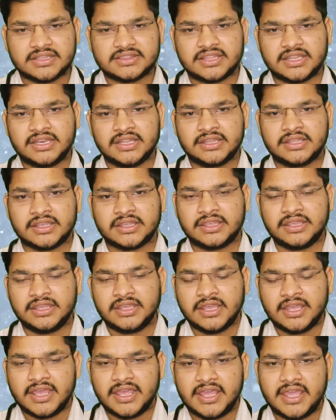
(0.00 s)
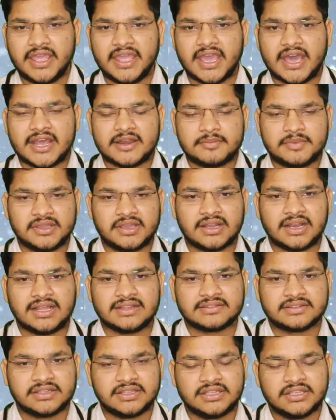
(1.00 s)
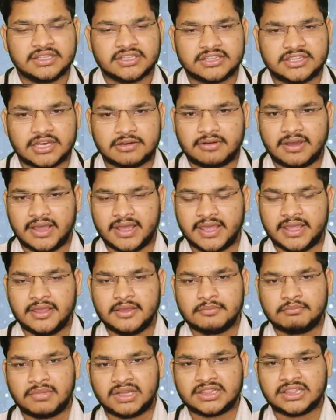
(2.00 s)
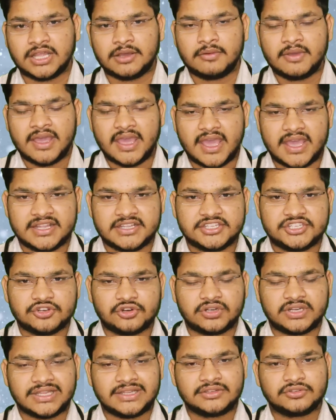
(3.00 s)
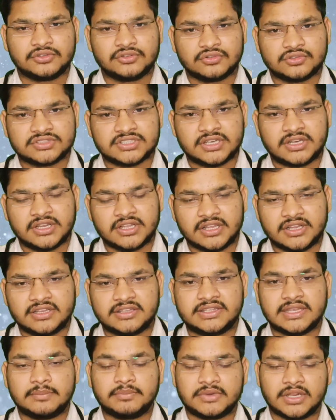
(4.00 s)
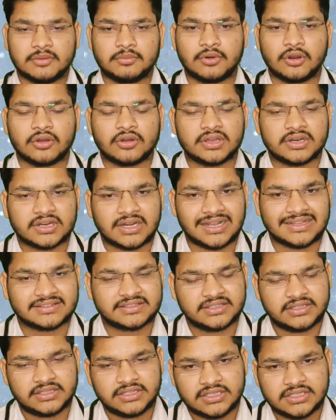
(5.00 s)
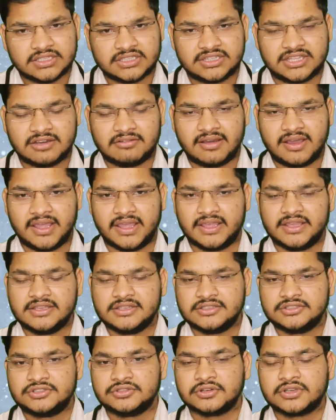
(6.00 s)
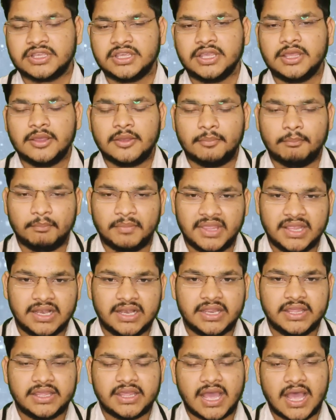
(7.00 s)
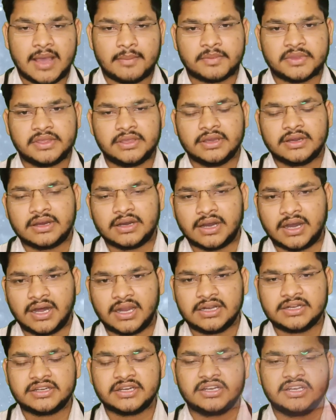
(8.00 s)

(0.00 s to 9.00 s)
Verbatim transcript: एक तरीके की ए क्लास की दवा है मतलब एनजियोटेंसिनोजन रिसेप्टर ब्लॉकर क्लास की दवा है जो कि मेनली आपकी हार्ट